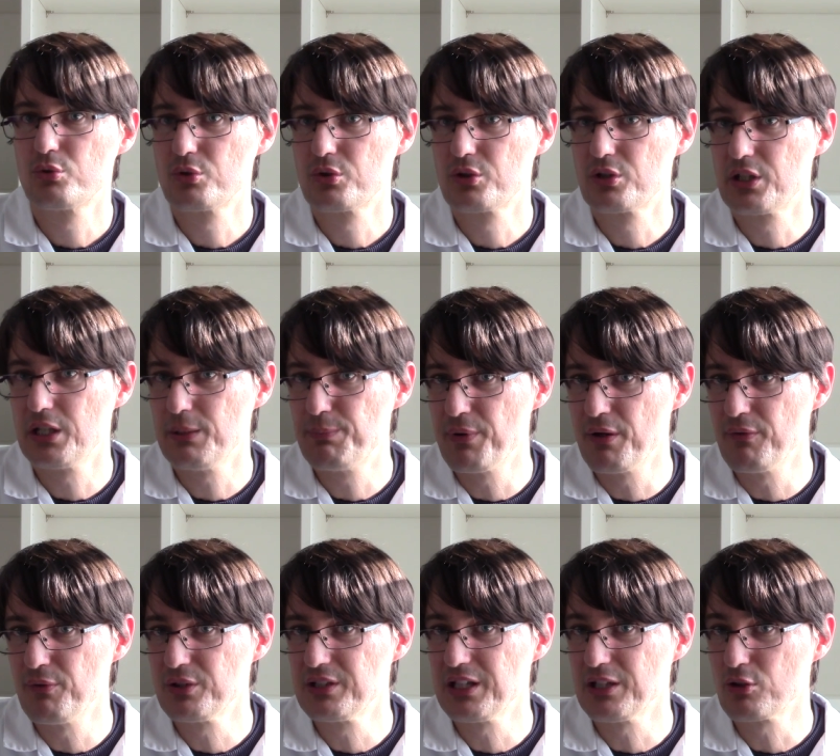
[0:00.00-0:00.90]
qui
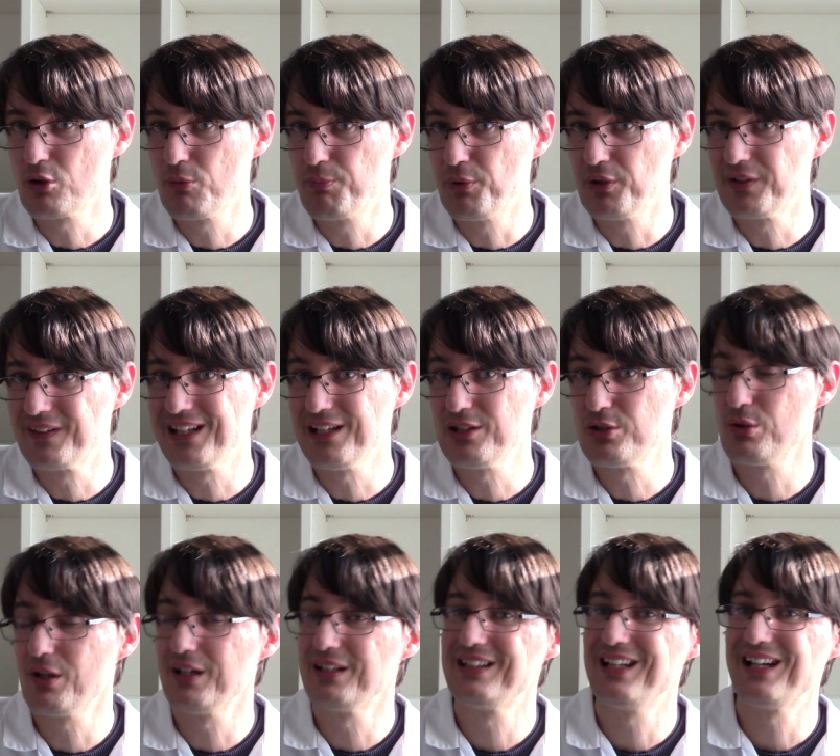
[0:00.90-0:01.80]
peuvent être postés
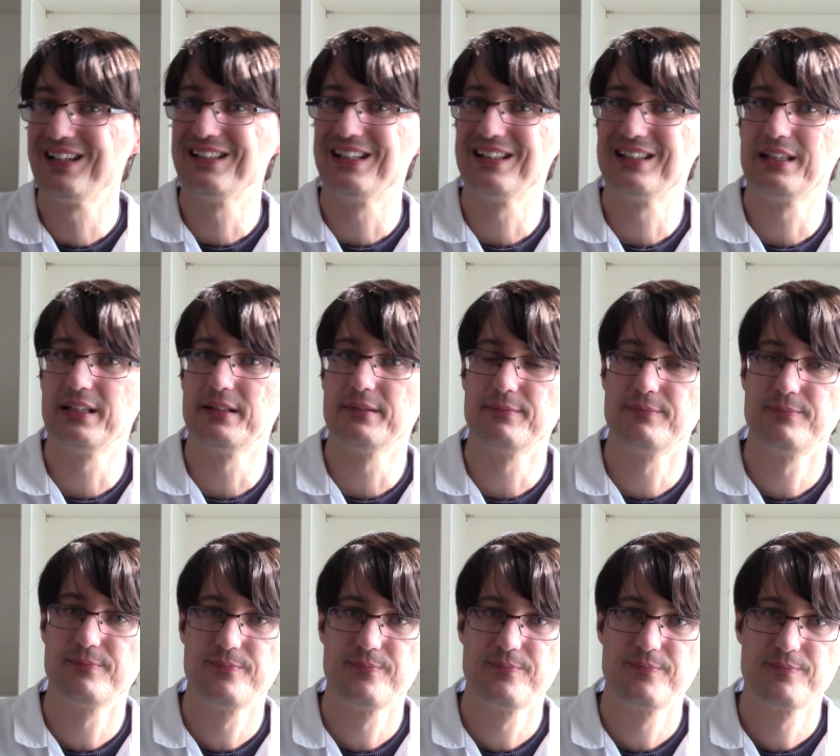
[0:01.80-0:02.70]
sur Internet.
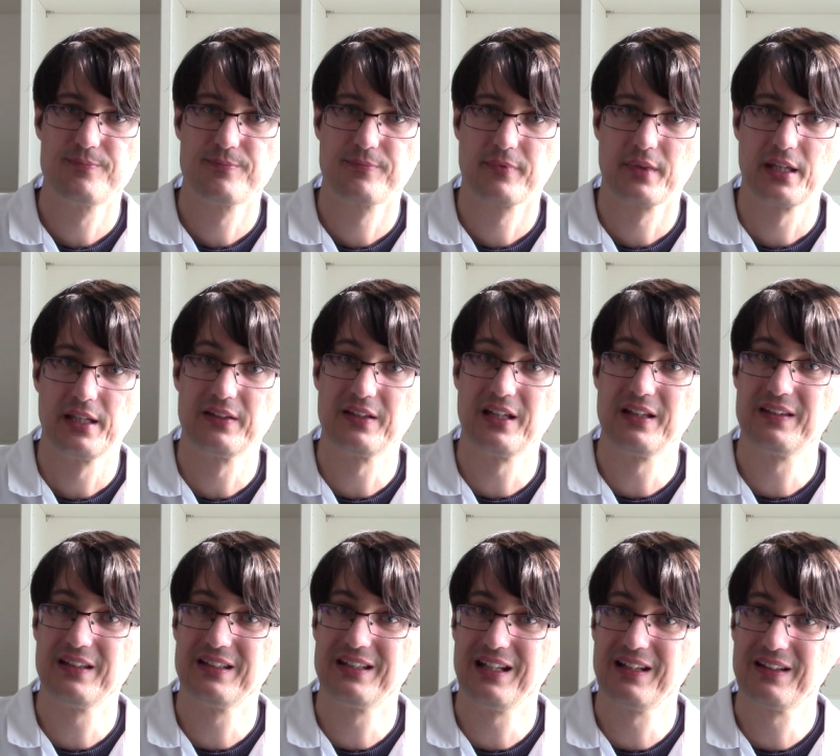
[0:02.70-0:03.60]
Ça,
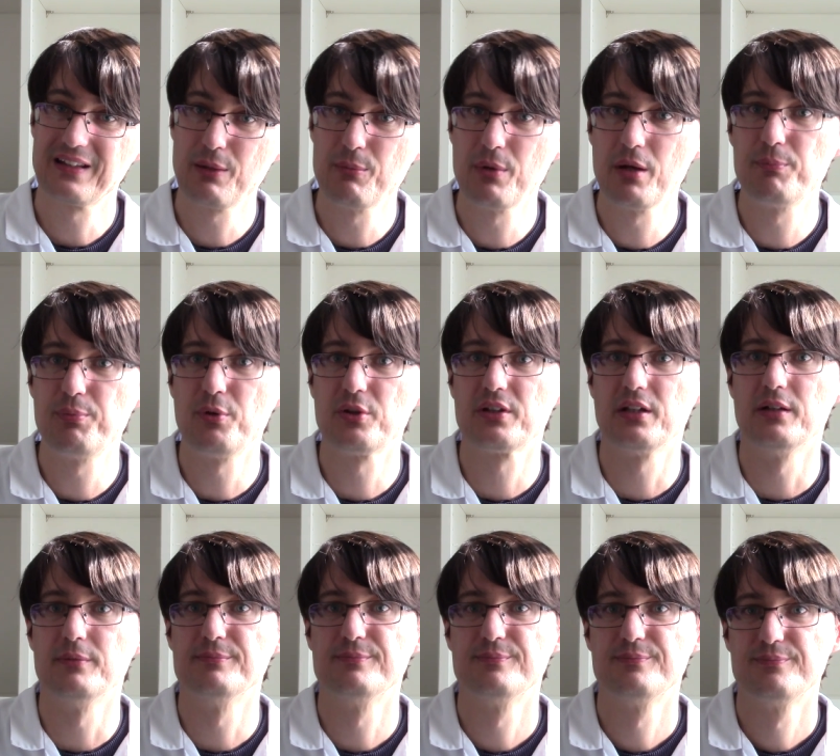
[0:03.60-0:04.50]
c'est extrêmement
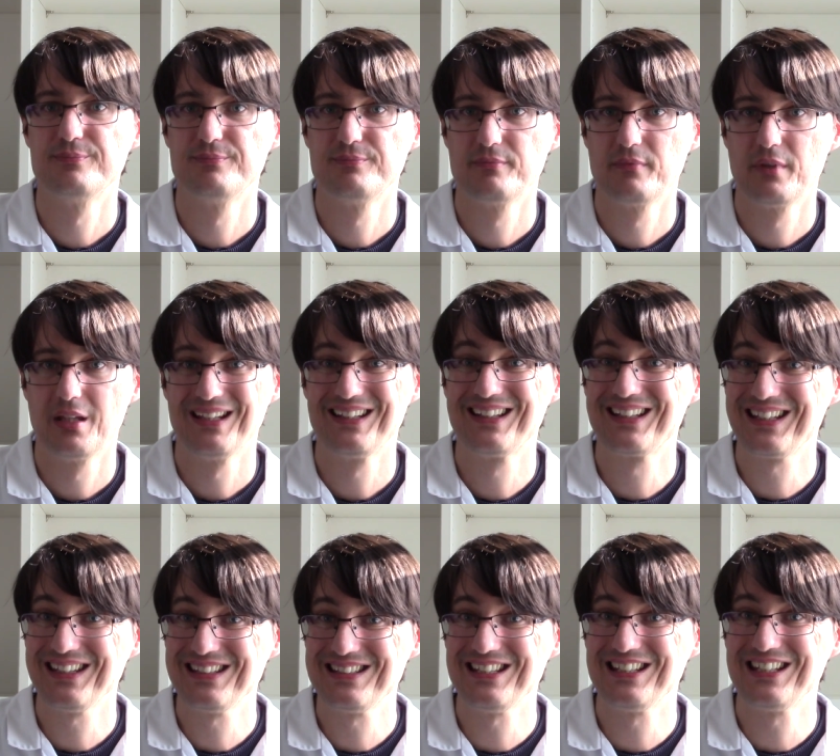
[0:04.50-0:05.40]
important.
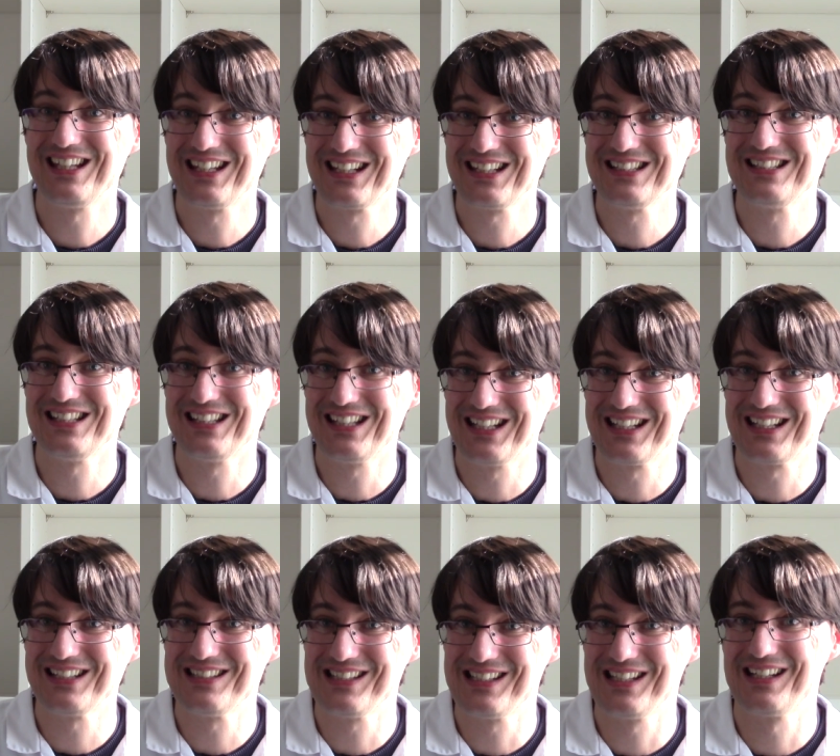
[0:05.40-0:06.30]
Critiquer, critiquer,
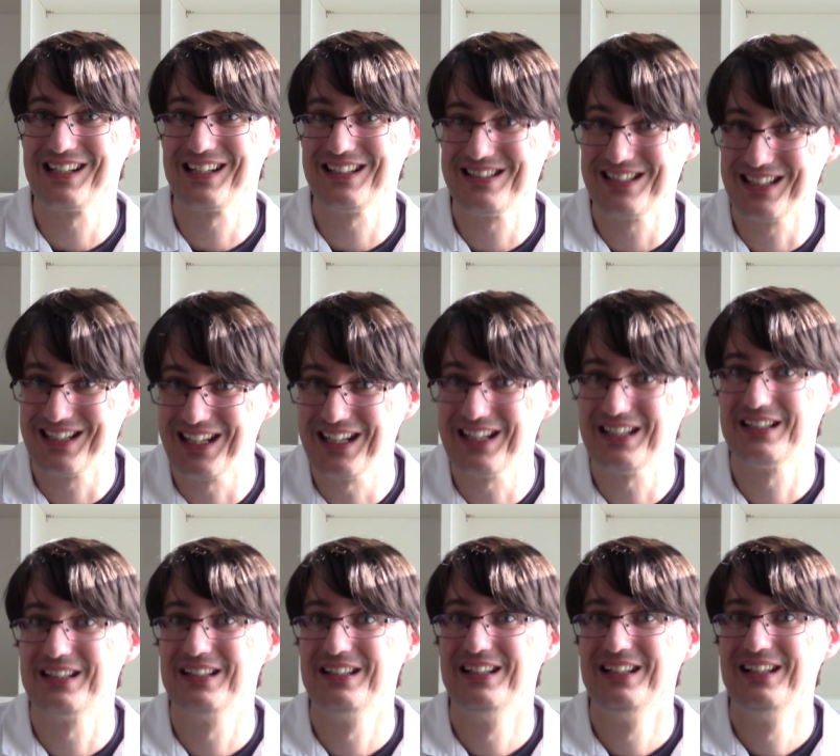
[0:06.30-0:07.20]
critiquer,
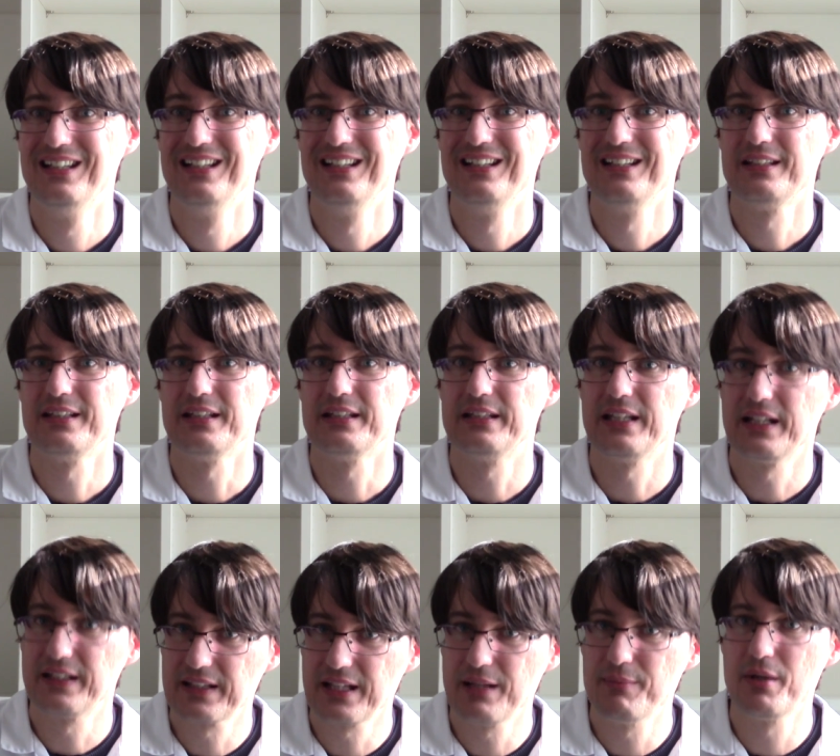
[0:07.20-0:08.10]
critiquer, c'est
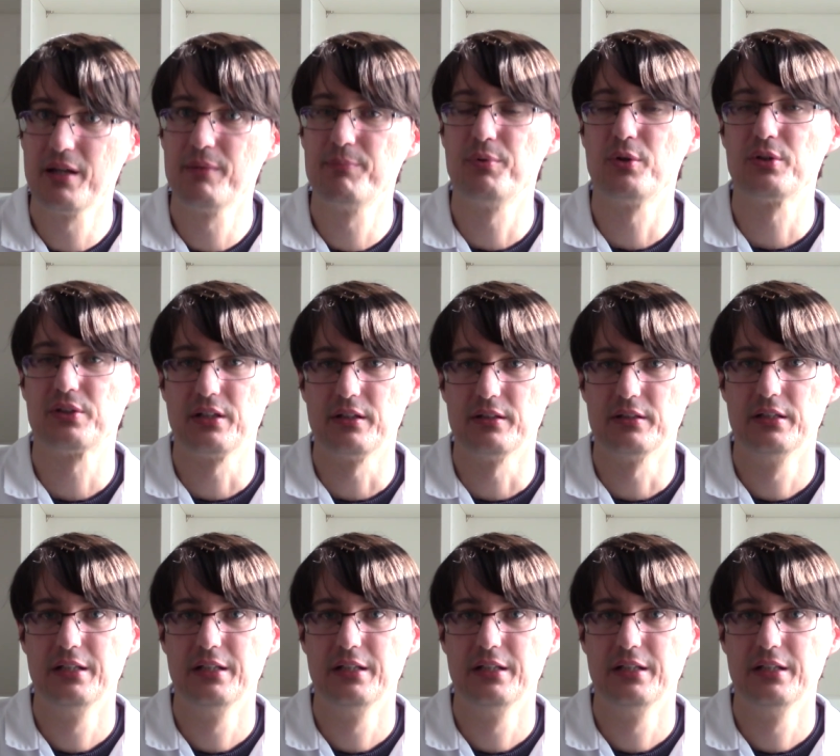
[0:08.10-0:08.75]
extrêmement important.